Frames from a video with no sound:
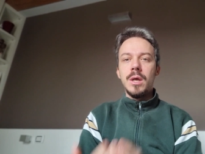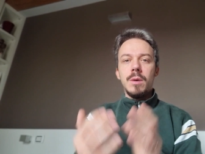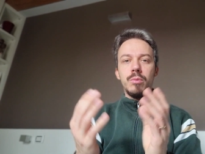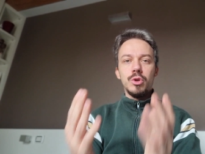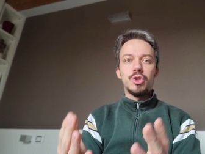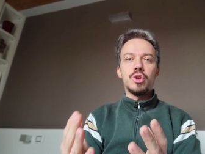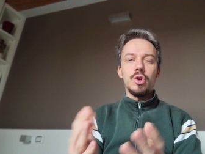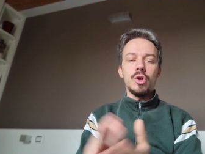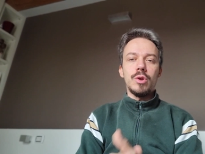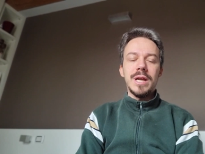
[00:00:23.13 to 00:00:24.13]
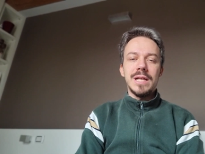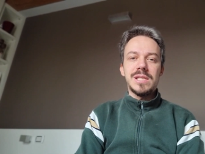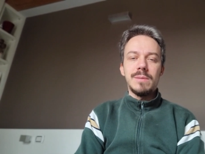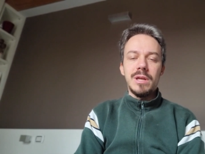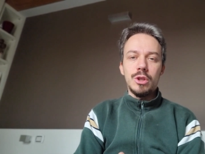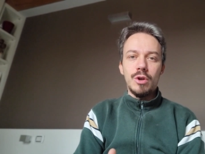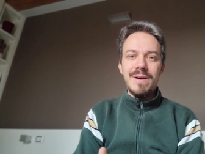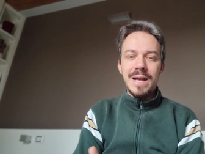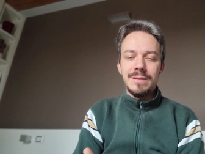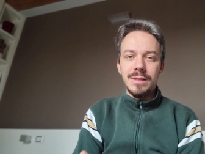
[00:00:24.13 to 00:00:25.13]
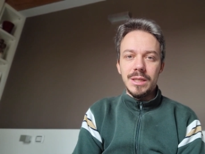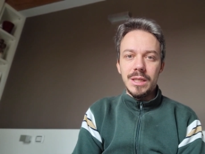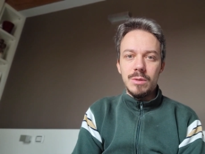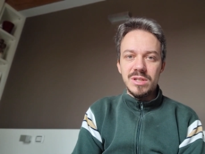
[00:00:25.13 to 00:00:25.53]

Buongiorno ragazzi, ben ritrovati.